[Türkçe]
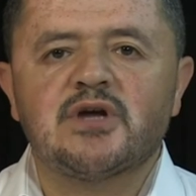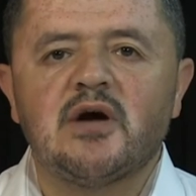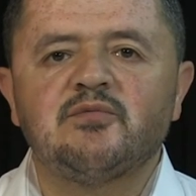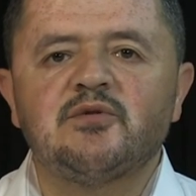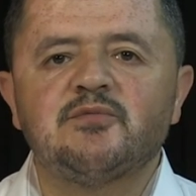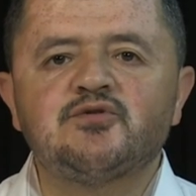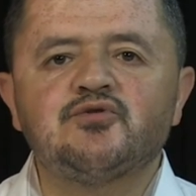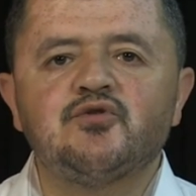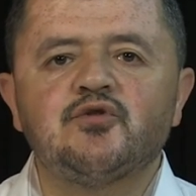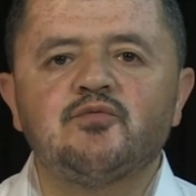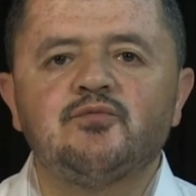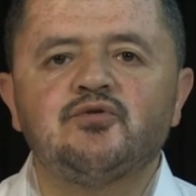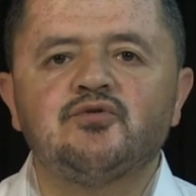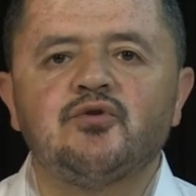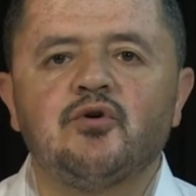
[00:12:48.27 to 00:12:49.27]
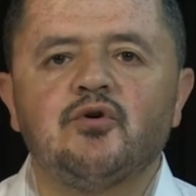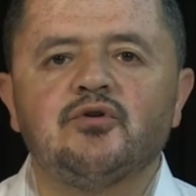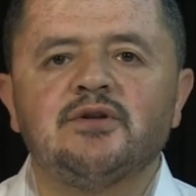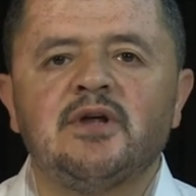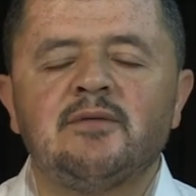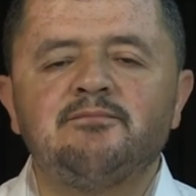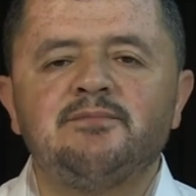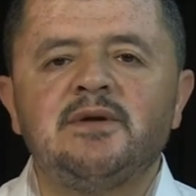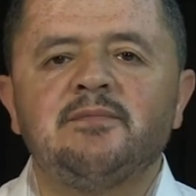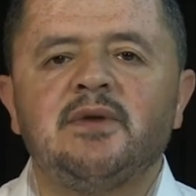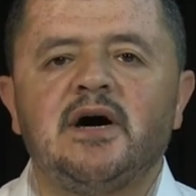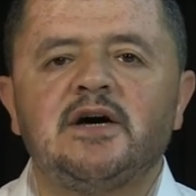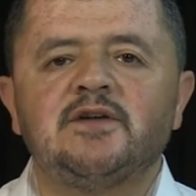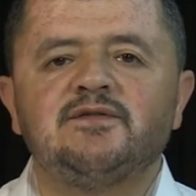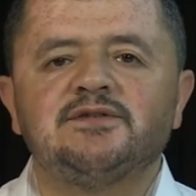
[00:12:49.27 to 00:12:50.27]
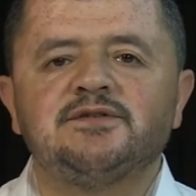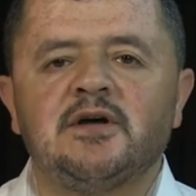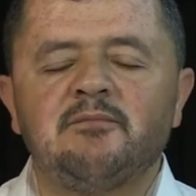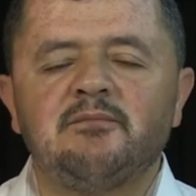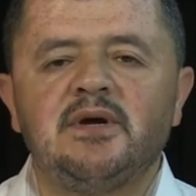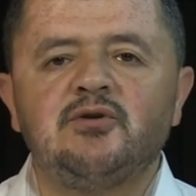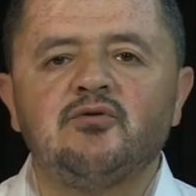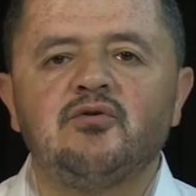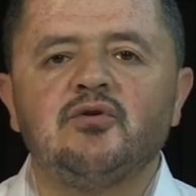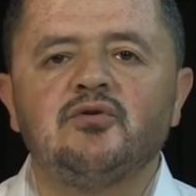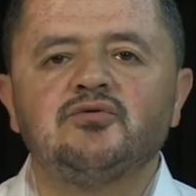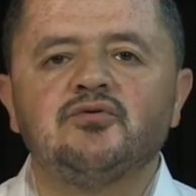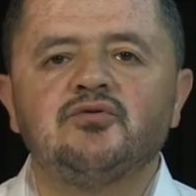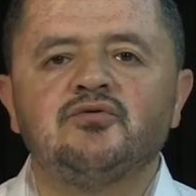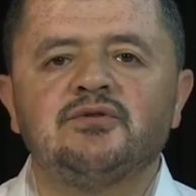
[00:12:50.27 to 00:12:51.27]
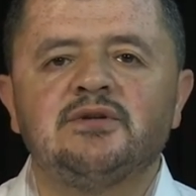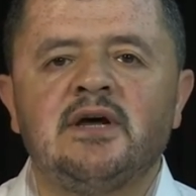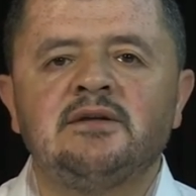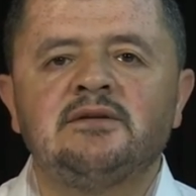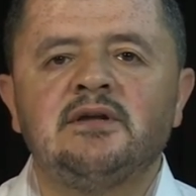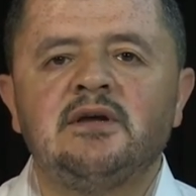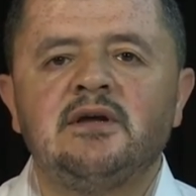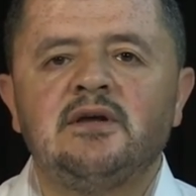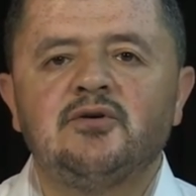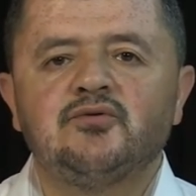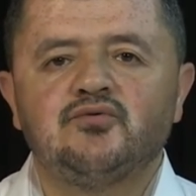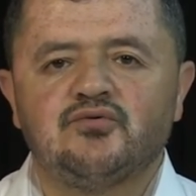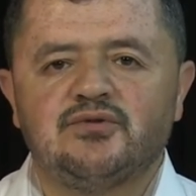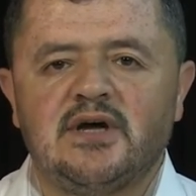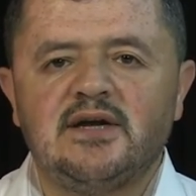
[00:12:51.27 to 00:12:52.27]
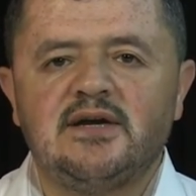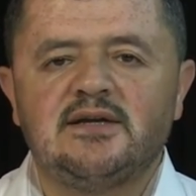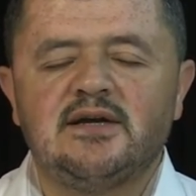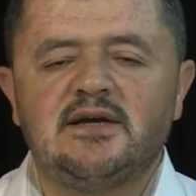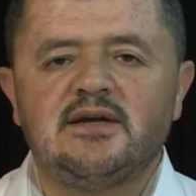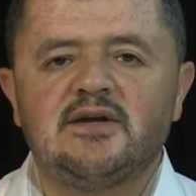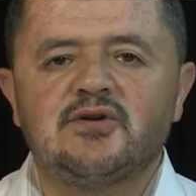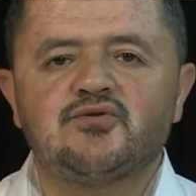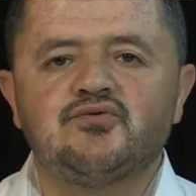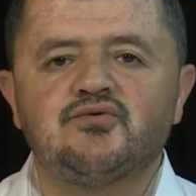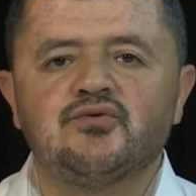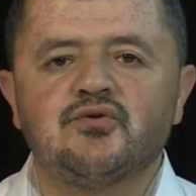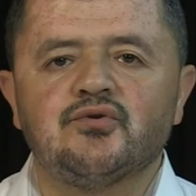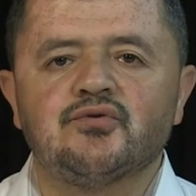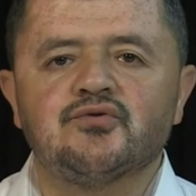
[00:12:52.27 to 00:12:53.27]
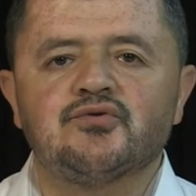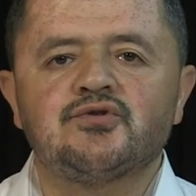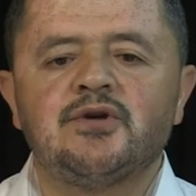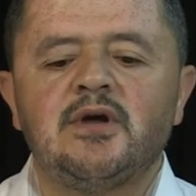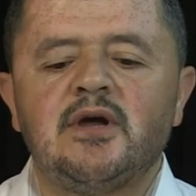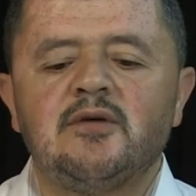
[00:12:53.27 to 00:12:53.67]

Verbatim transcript: kabımız hükmünde olan mim harfi dammeli olduğundan duda ileriye sürüyoruz.